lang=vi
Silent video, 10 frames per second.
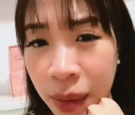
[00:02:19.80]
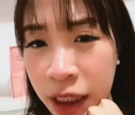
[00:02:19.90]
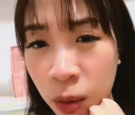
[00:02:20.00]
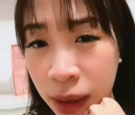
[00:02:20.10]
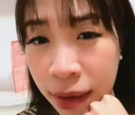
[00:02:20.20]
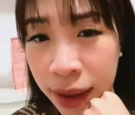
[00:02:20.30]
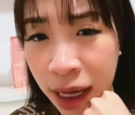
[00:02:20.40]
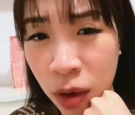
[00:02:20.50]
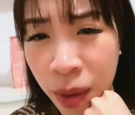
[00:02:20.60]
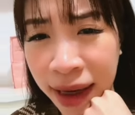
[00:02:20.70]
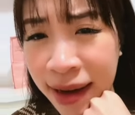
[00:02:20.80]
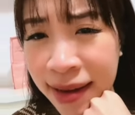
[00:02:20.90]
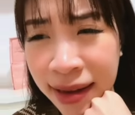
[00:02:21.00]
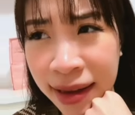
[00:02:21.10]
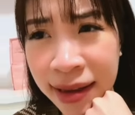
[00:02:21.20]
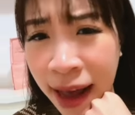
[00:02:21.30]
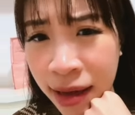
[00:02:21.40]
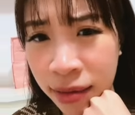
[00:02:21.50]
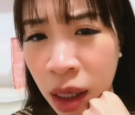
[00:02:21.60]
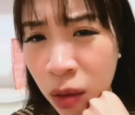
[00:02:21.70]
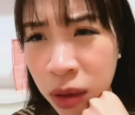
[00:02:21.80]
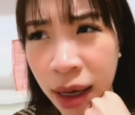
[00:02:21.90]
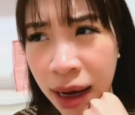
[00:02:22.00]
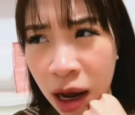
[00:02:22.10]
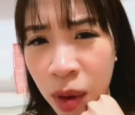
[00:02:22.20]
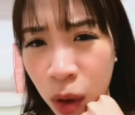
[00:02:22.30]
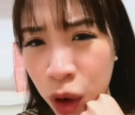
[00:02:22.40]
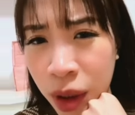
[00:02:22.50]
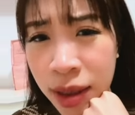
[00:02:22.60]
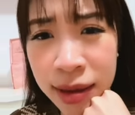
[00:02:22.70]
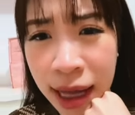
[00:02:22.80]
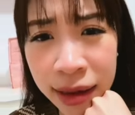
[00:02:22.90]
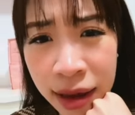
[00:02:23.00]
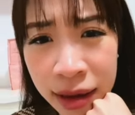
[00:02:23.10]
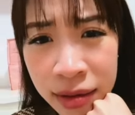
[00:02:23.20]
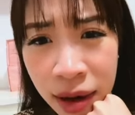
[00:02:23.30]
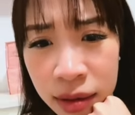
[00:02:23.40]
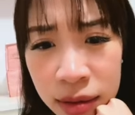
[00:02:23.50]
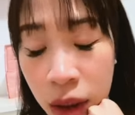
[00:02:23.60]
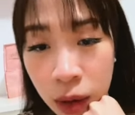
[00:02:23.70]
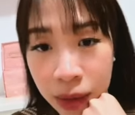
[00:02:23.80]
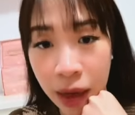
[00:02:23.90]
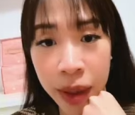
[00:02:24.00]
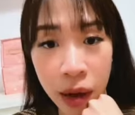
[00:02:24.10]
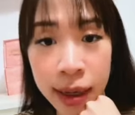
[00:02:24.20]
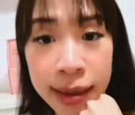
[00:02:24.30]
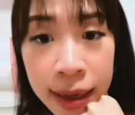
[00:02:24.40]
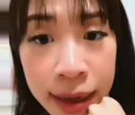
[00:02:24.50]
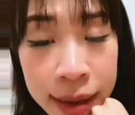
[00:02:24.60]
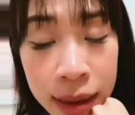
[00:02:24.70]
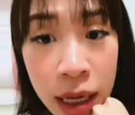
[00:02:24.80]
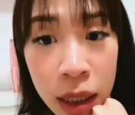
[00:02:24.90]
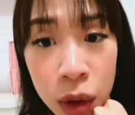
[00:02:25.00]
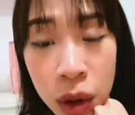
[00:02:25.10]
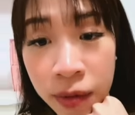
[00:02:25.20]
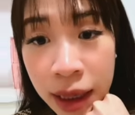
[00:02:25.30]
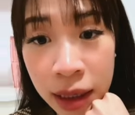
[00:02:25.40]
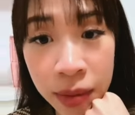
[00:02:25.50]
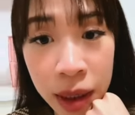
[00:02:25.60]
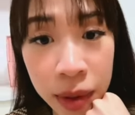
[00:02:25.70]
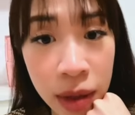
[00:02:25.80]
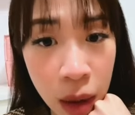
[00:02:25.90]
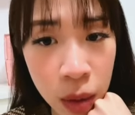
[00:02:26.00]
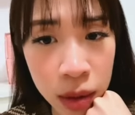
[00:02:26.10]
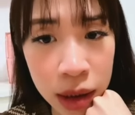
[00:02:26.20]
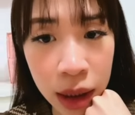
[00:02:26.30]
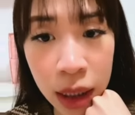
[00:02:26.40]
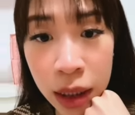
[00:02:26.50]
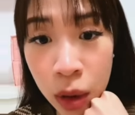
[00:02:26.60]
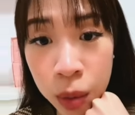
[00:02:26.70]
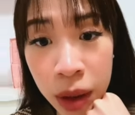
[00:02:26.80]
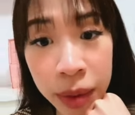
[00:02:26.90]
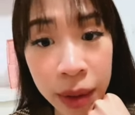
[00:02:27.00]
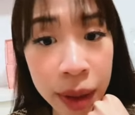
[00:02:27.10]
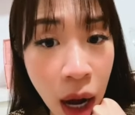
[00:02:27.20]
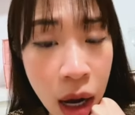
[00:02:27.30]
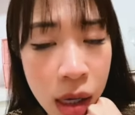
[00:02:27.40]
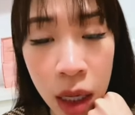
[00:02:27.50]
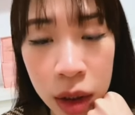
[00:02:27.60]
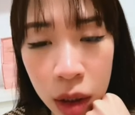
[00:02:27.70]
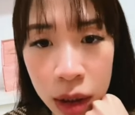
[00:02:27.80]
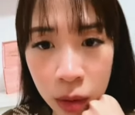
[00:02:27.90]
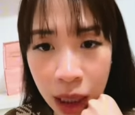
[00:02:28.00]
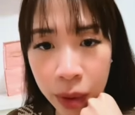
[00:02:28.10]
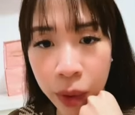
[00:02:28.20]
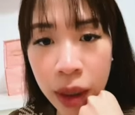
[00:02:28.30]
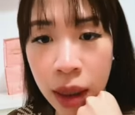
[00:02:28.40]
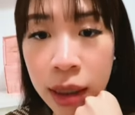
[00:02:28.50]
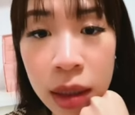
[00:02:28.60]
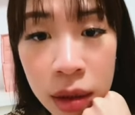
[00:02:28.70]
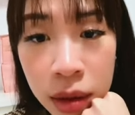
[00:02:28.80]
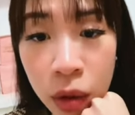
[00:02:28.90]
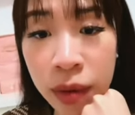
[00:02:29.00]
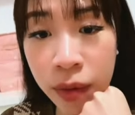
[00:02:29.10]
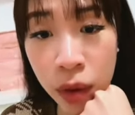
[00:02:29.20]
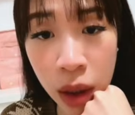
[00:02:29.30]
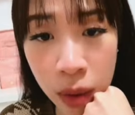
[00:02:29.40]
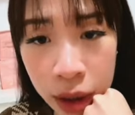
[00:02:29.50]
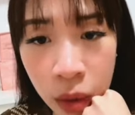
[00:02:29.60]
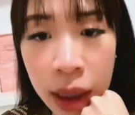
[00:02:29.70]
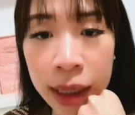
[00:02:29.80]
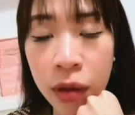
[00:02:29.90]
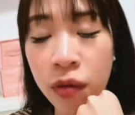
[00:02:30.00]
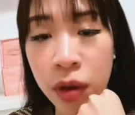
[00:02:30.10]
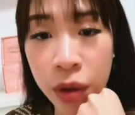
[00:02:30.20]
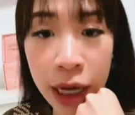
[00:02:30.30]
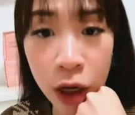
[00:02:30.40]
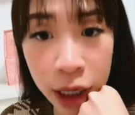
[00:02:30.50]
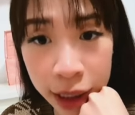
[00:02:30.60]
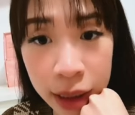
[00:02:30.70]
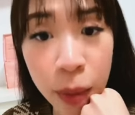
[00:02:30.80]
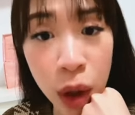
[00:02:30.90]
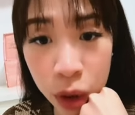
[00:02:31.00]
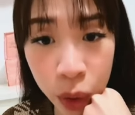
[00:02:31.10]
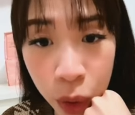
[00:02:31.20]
chồng tao là tao có một cái linh tính khác không thể nào mà có chuyện đơn giản như thế được nên chồng tao mới nói là là ấy xuất phát tìm kiếm từ đâu thì sẽ kết thúc tìm kiếm ở đó cho nên chồng tao mới quyết định là đi từ cái khu vực phố tàu đấy quay lại cái khu vực của nhà con này một lần cuối cùng